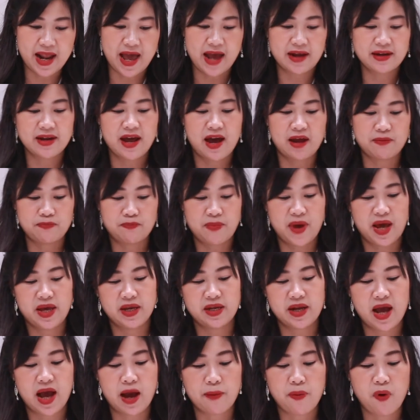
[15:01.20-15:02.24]
ครั้งถัดไป
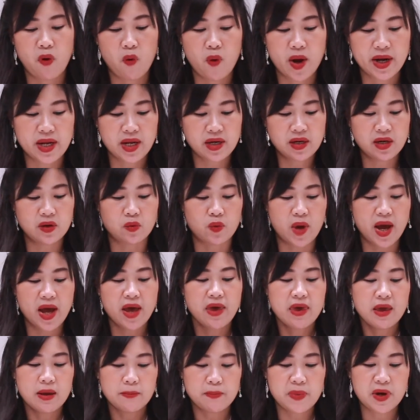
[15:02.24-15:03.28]
นะคะ เพราะว่าถ้าเกิดว่า
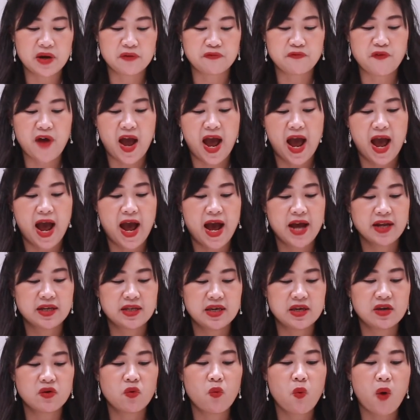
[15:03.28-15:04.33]
เปิดฝา
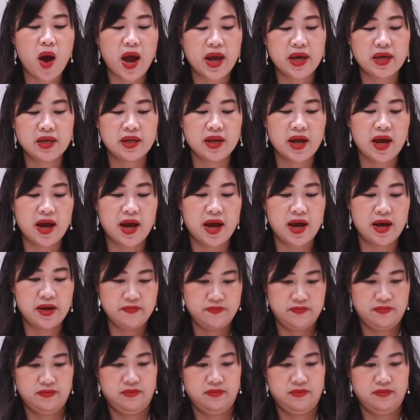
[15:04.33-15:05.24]
ทิ้งไว้นะคะ